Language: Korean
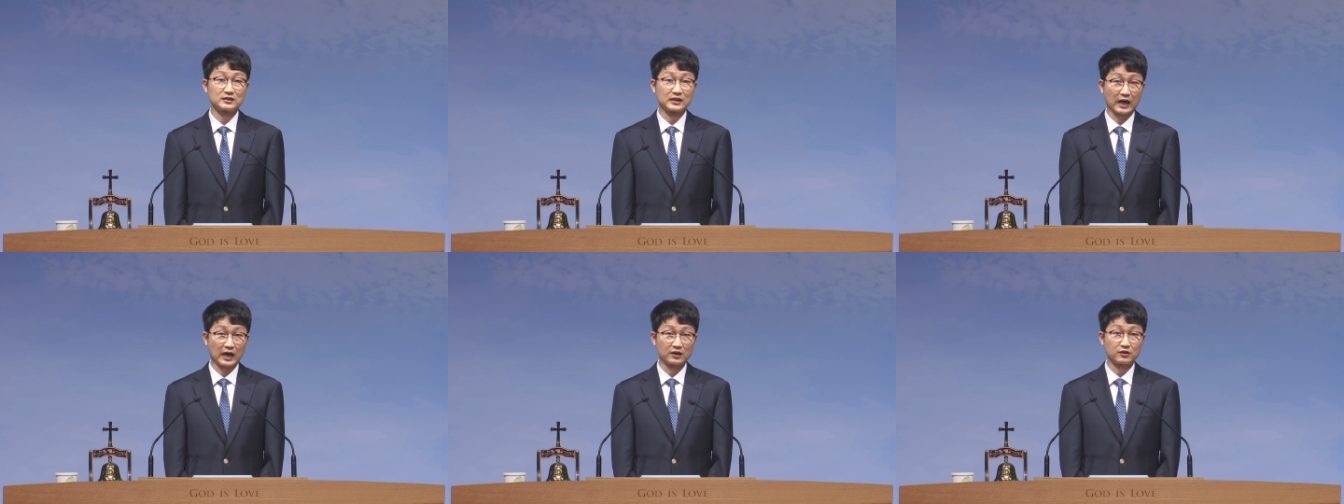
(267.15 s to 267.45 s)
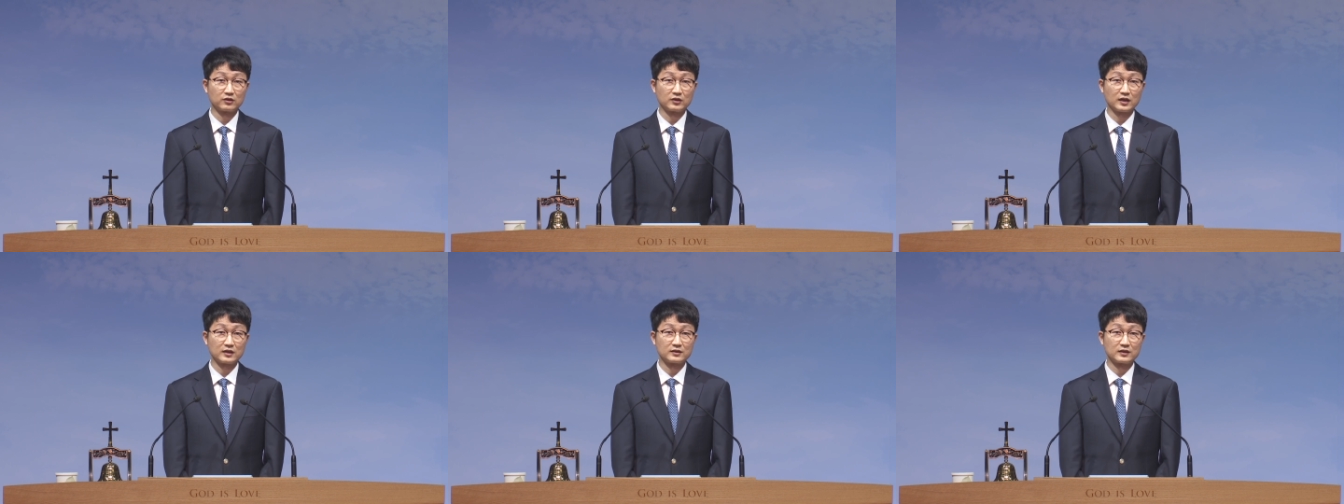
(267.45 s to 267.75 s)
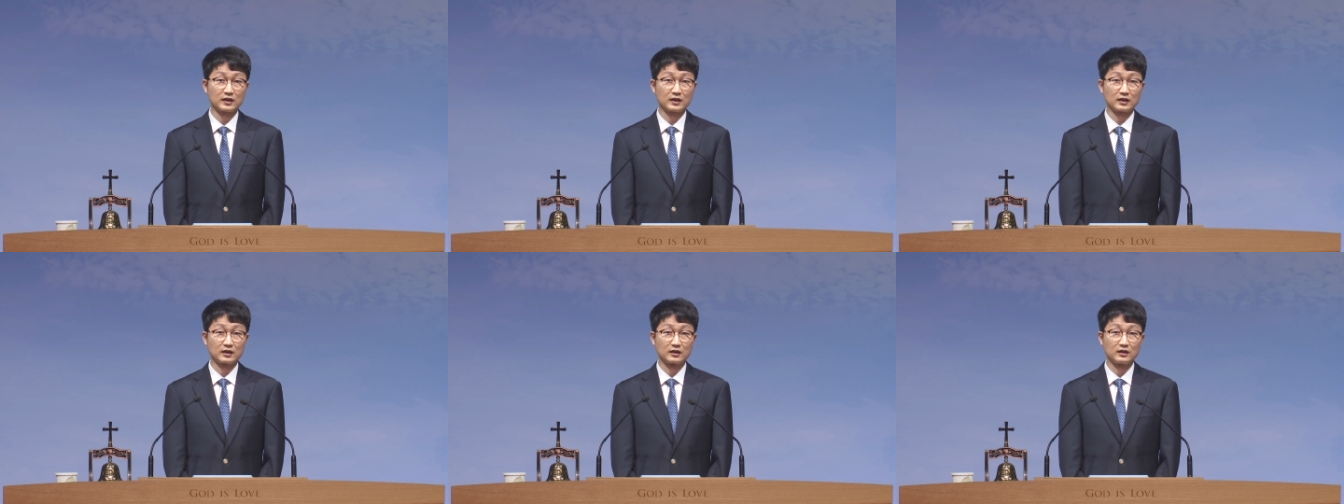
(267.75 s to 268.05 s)

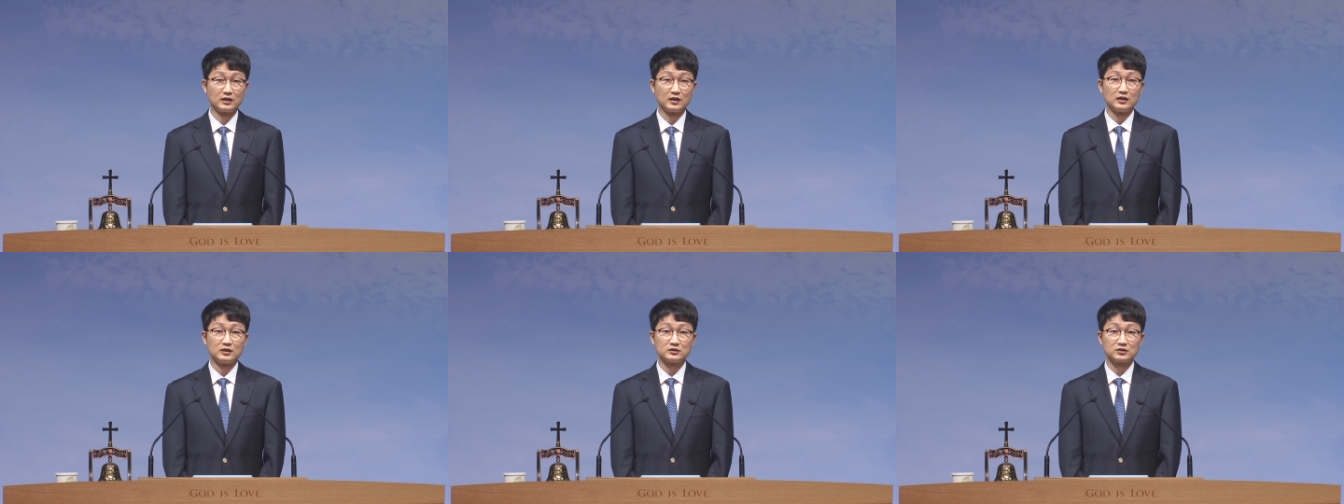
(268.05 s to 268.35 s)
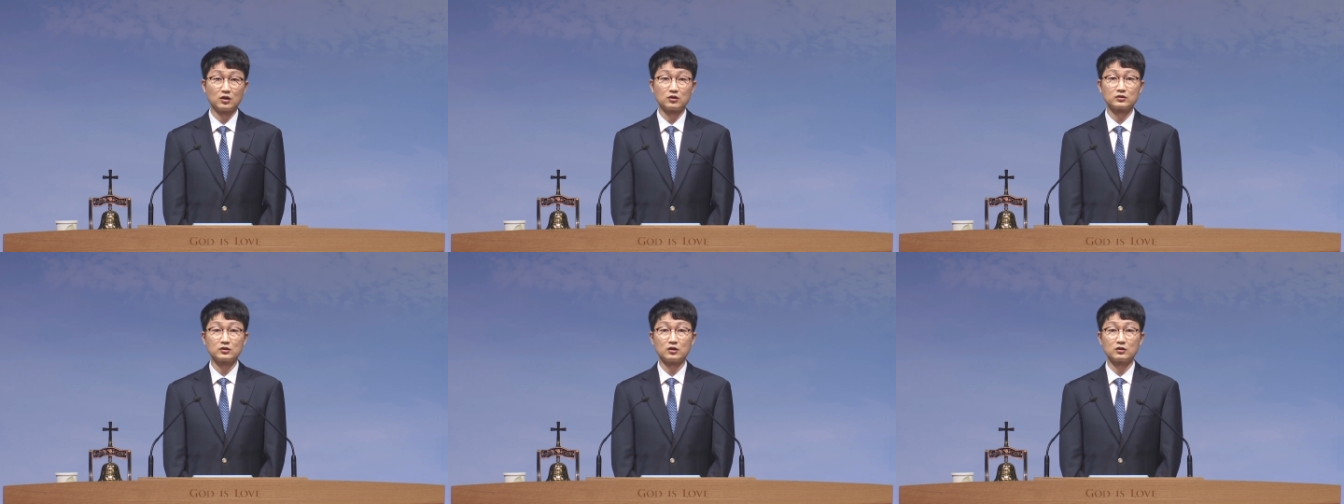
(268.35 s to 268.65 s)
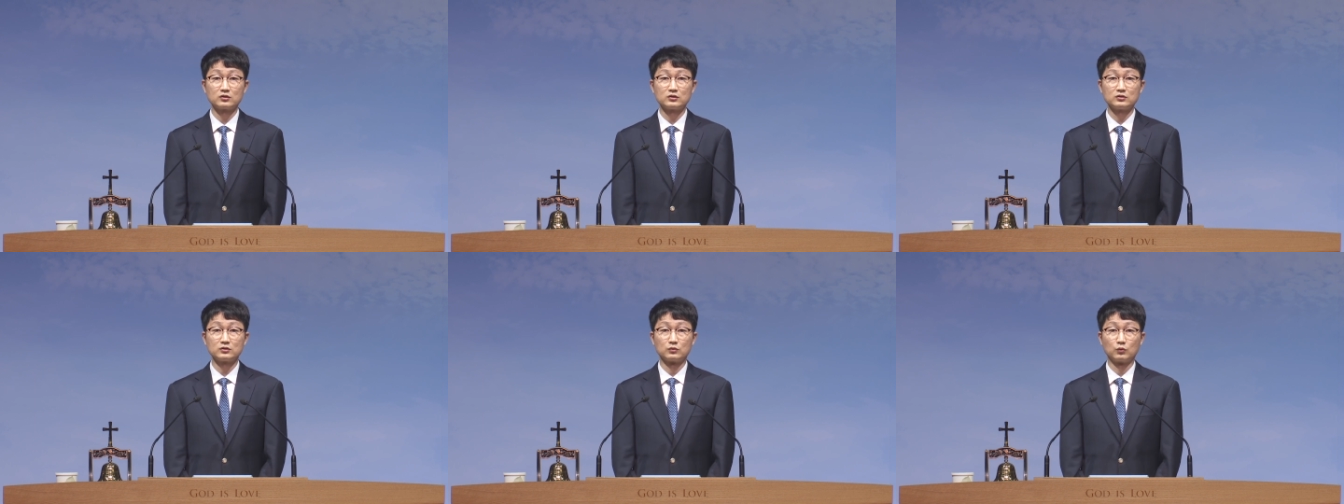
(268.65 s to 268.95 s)
당연한데
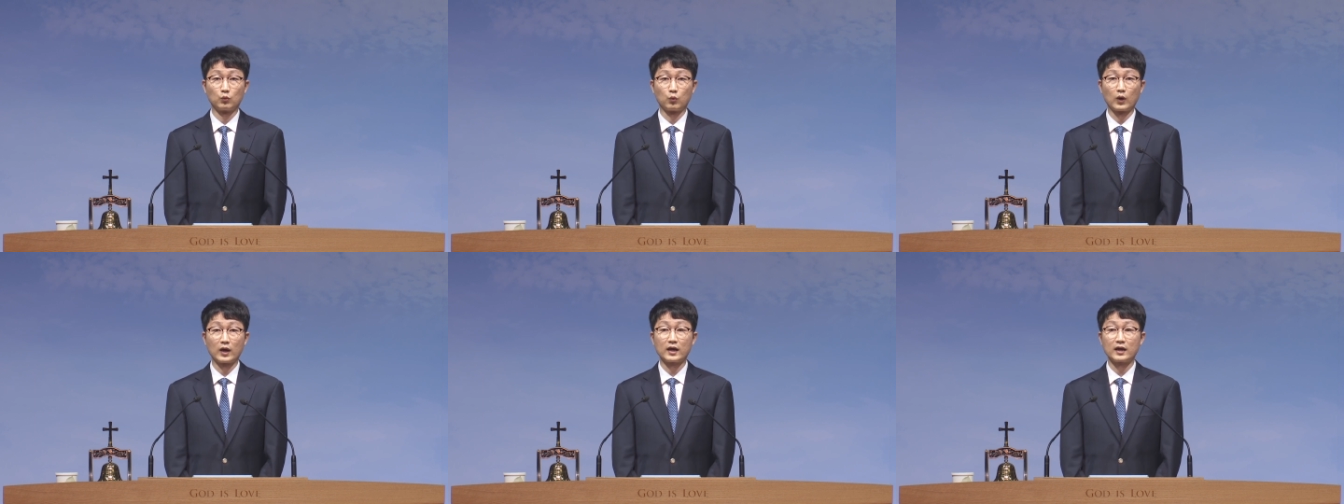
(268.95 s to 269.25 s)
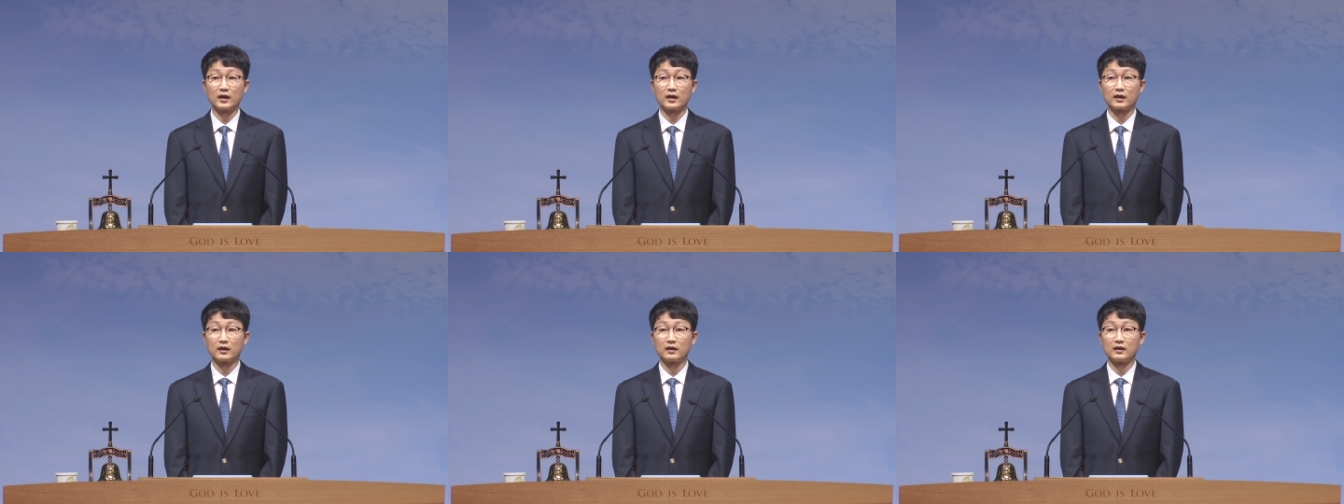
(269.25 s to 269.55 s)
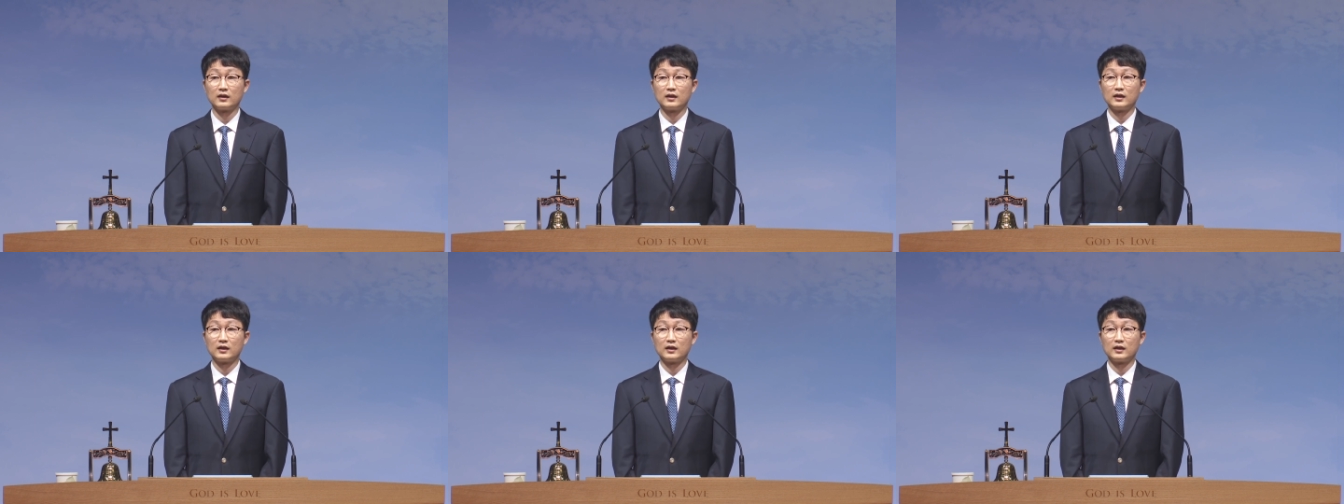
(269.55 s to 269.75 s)
성경은 왜